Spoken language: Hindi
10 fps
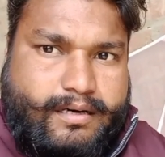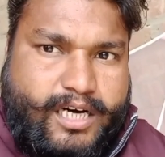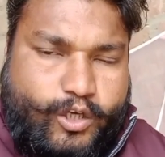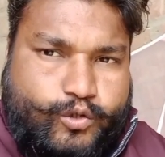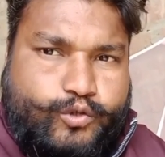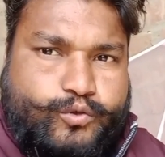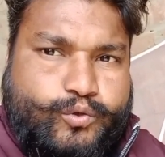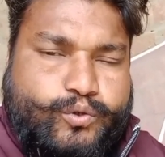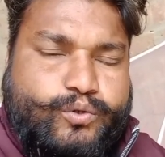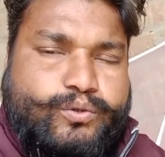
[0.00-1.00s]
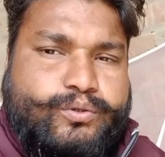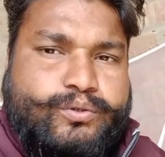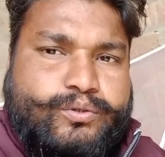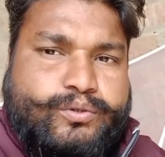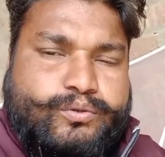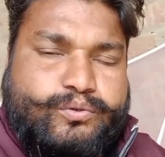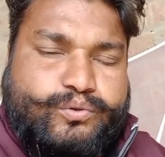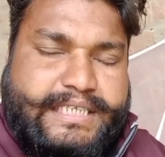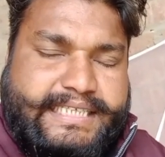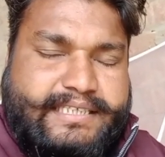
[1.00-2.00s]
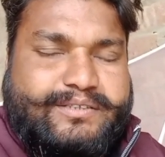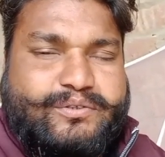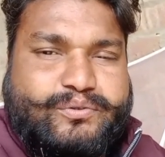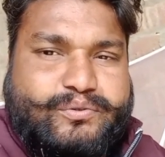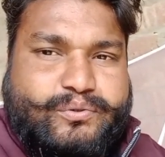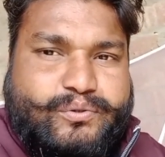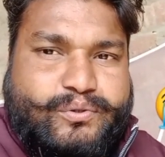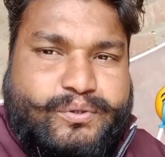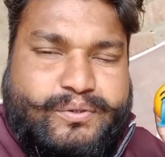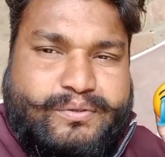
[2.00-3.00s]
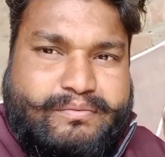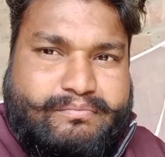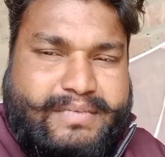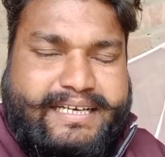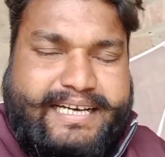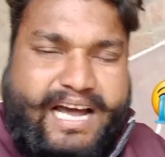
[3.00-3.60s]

हेलो दोस्तों तो देखिए दोस्तों मैं